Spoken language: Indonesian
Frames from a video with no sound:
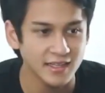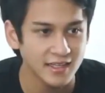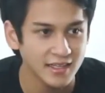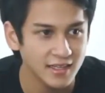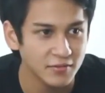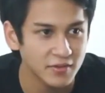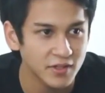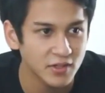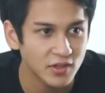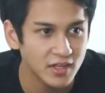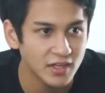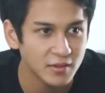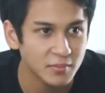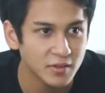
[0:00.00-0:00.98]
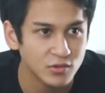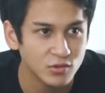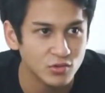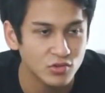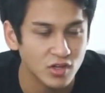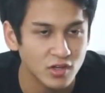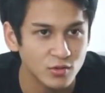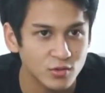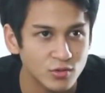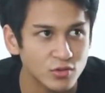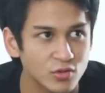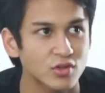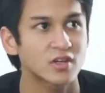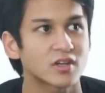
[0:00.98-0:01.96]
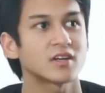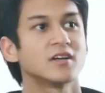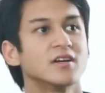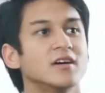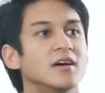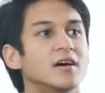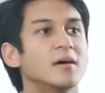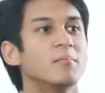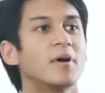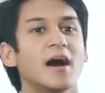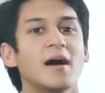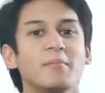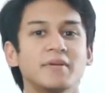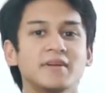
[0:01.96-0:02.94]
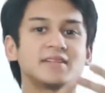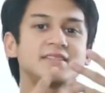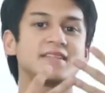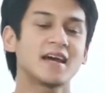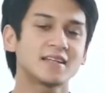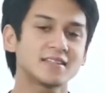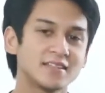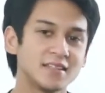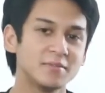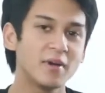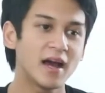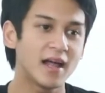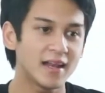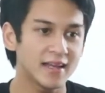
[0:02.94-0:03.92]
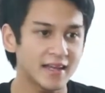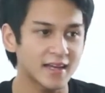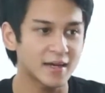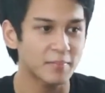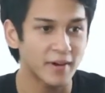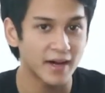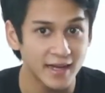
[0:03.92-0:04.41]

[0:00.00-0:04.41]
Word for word: Antonio Blanco mewajarkan jika banyak penonton yang